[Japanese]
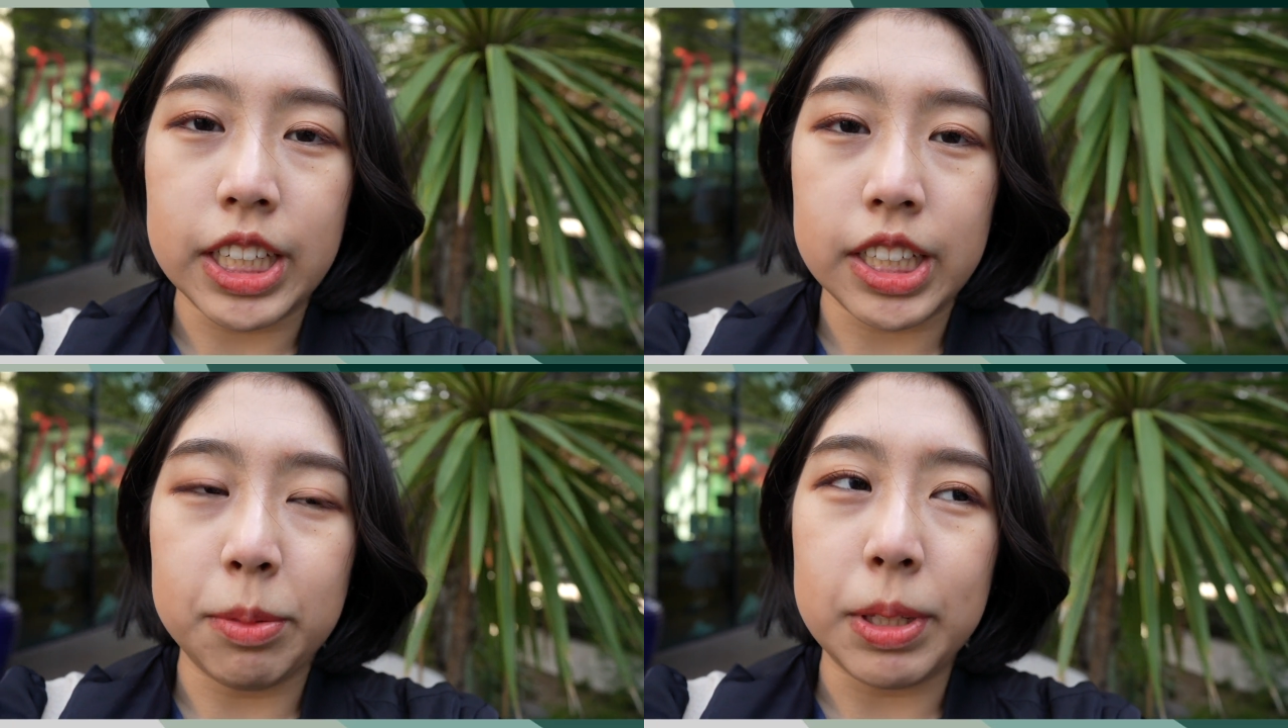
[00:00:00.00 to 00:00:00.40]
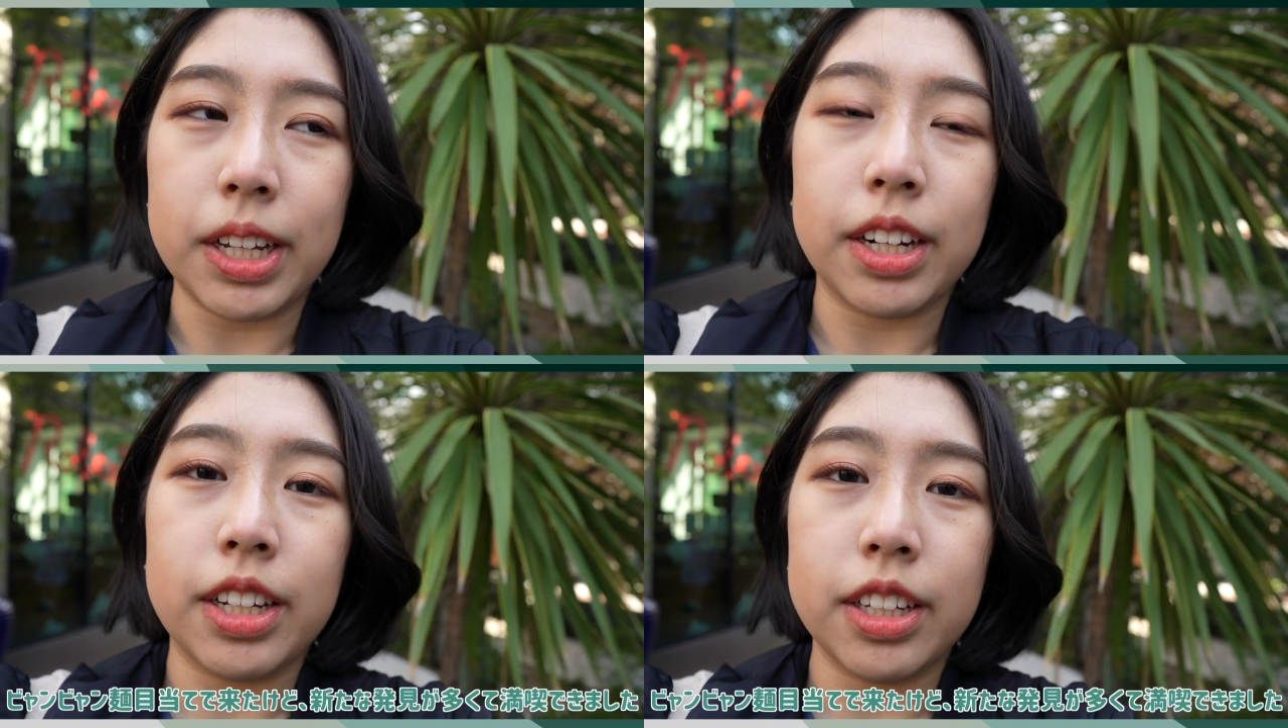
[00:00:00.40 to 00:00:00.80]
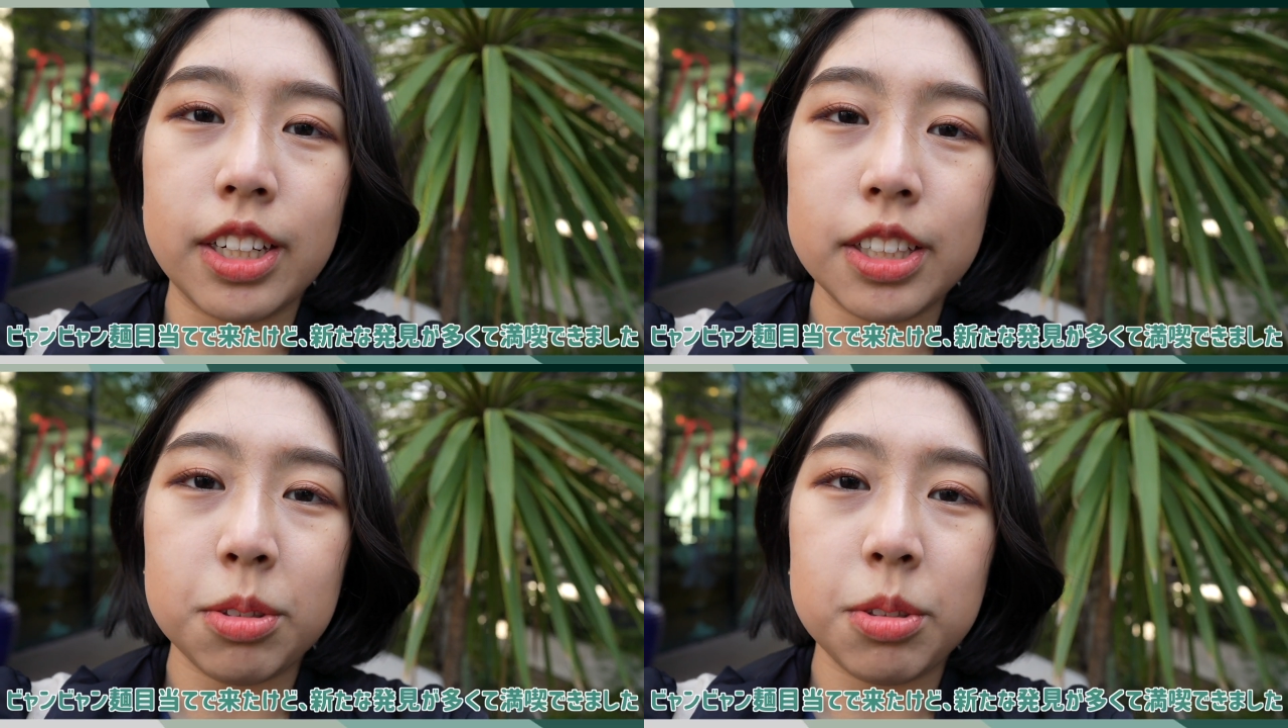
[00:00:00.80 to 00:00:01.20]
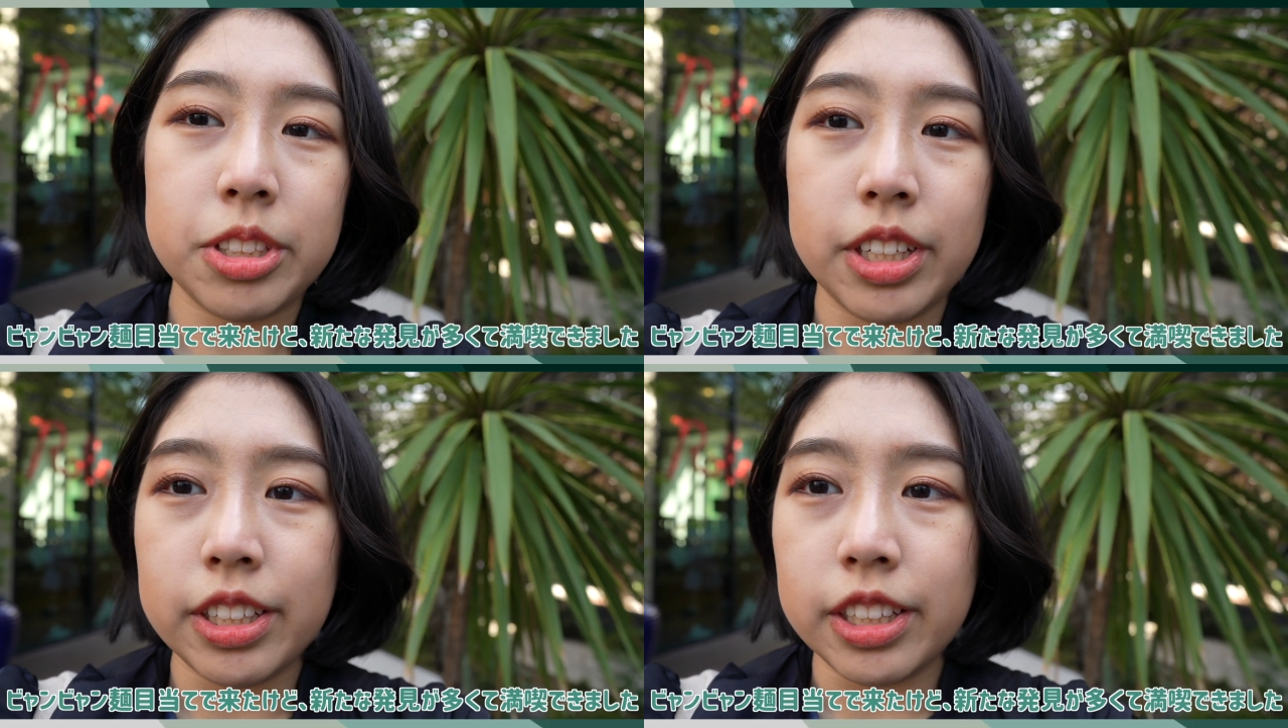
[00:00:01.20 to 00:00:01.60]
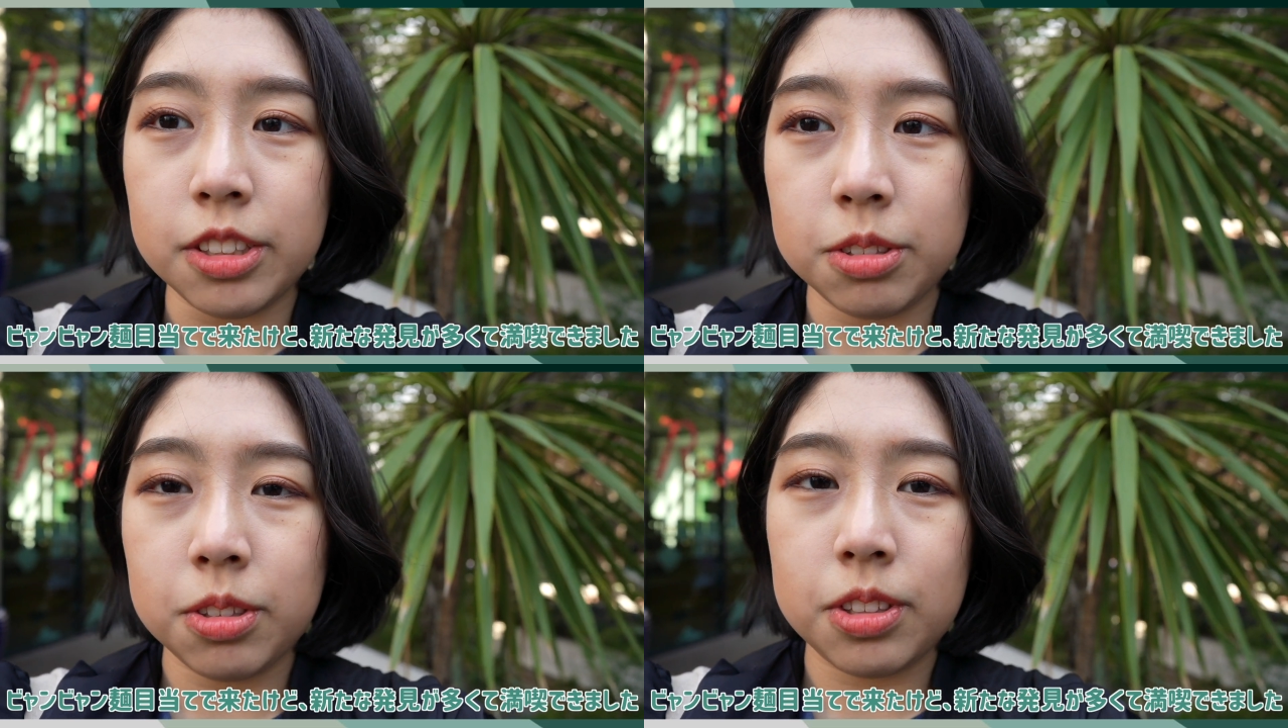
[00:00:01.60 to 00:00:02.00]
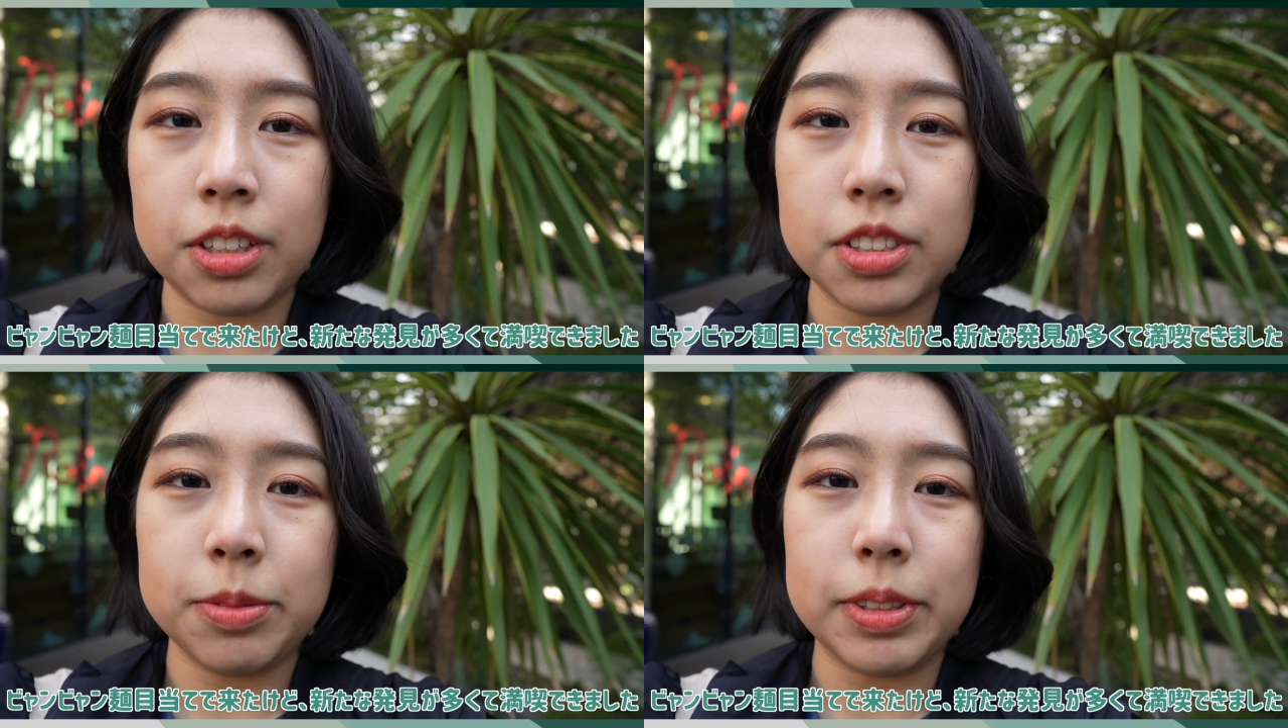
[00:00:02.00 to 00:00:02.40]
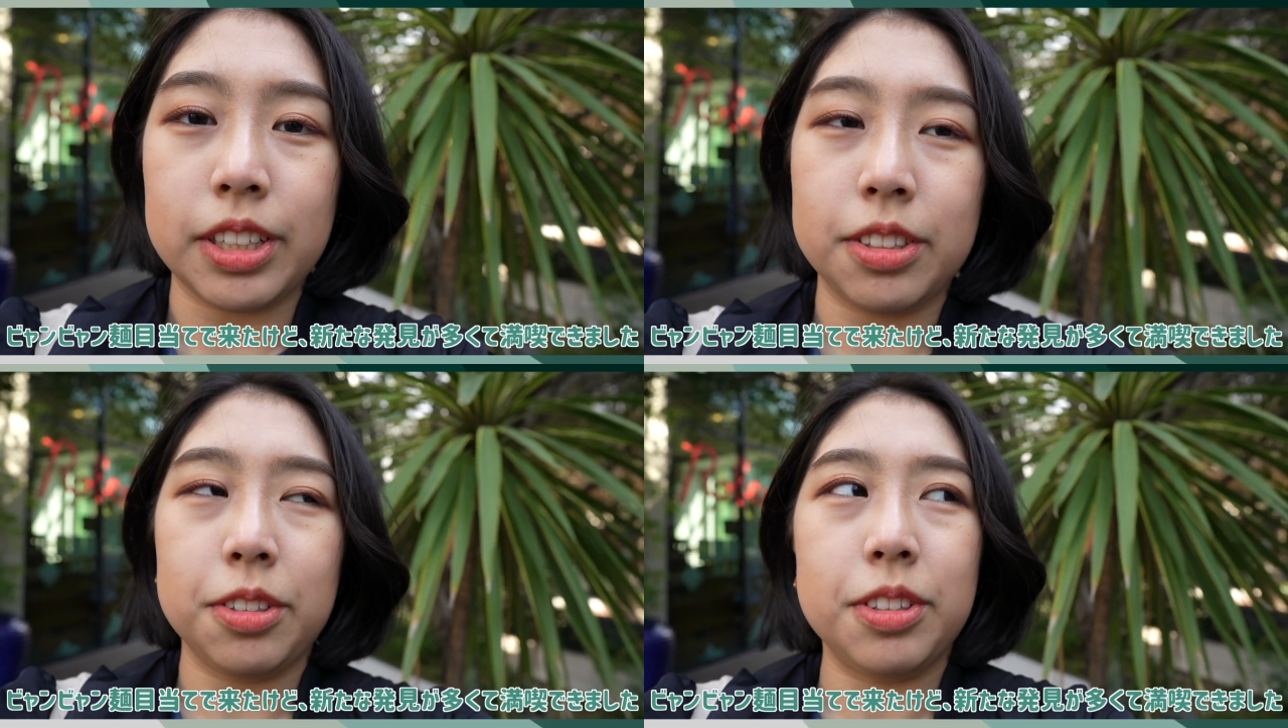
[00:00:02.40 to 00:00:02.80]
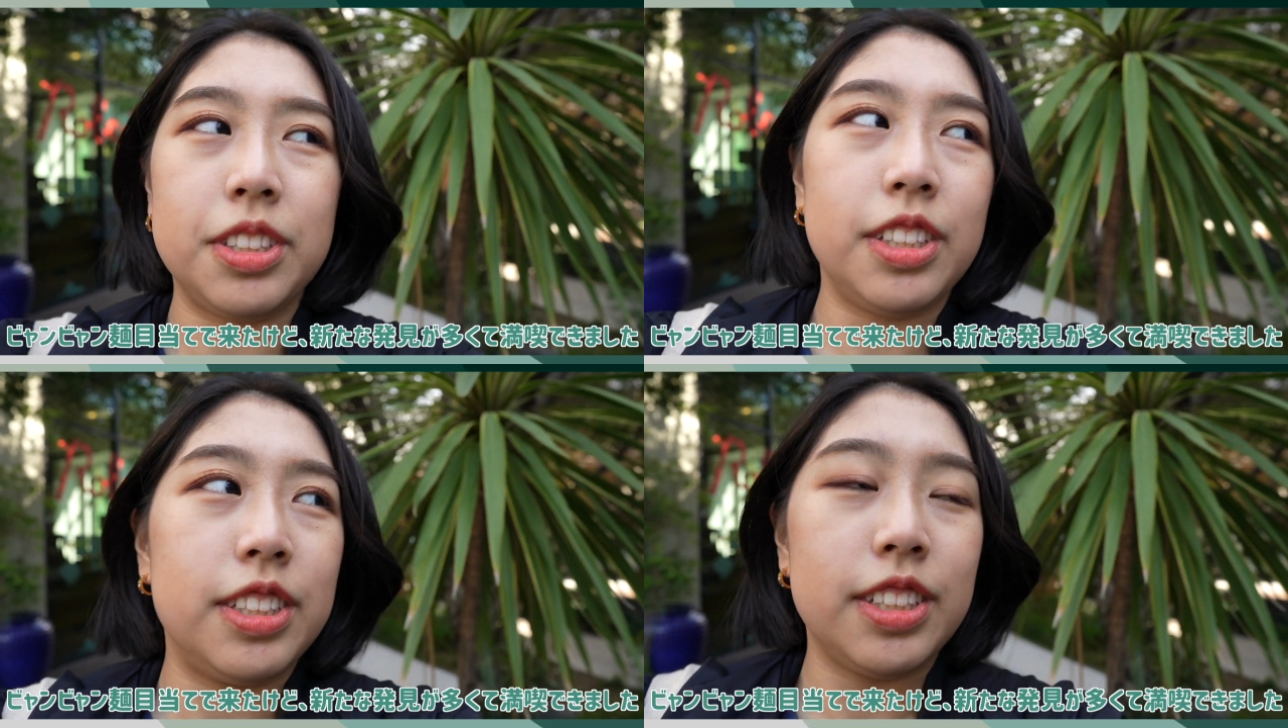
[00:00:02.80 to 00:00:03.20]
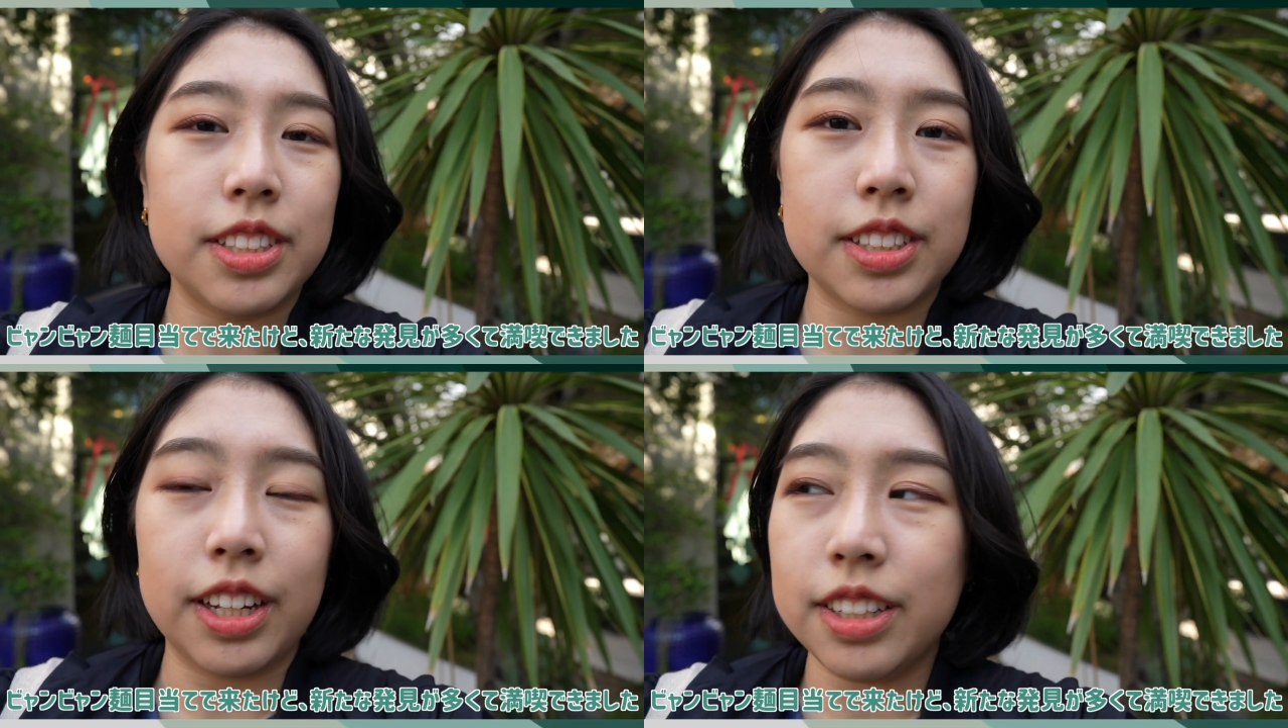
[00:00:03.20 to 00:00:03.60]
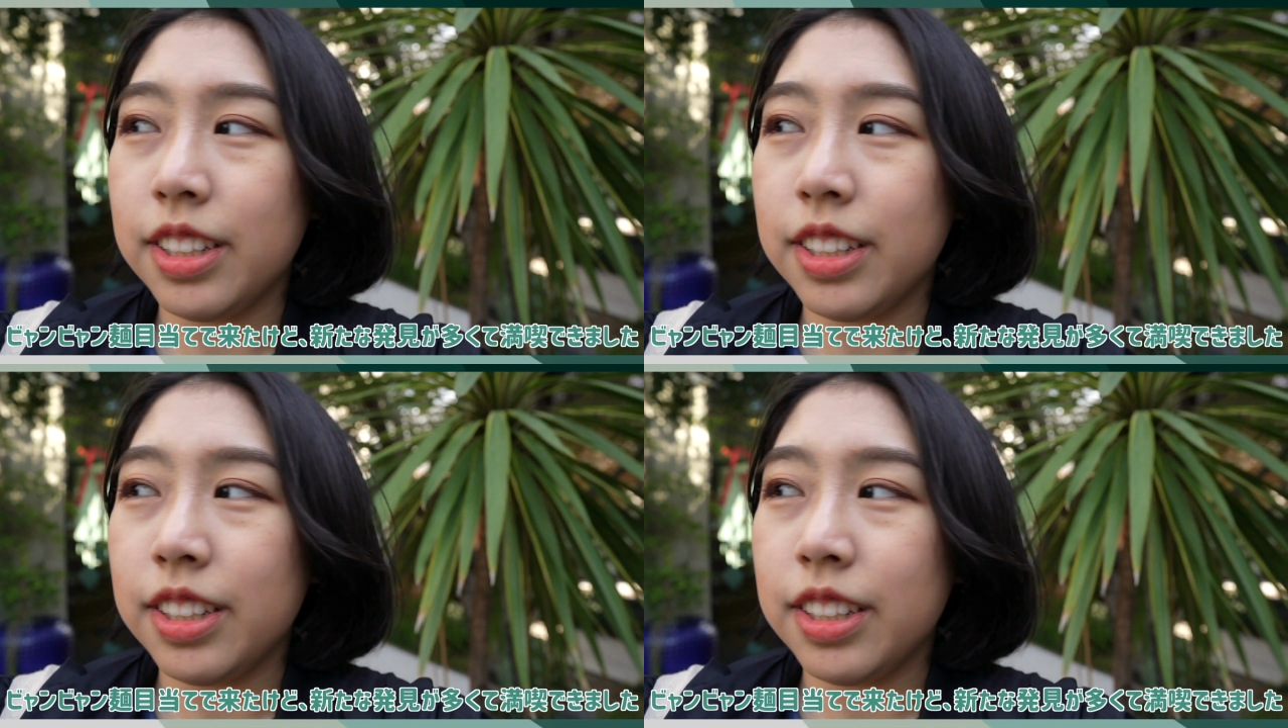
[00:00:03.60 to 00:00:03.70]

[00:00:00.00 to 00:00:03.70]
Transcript: 来てみたら意外とおしゃれでいろいろ楽しめたという一日でした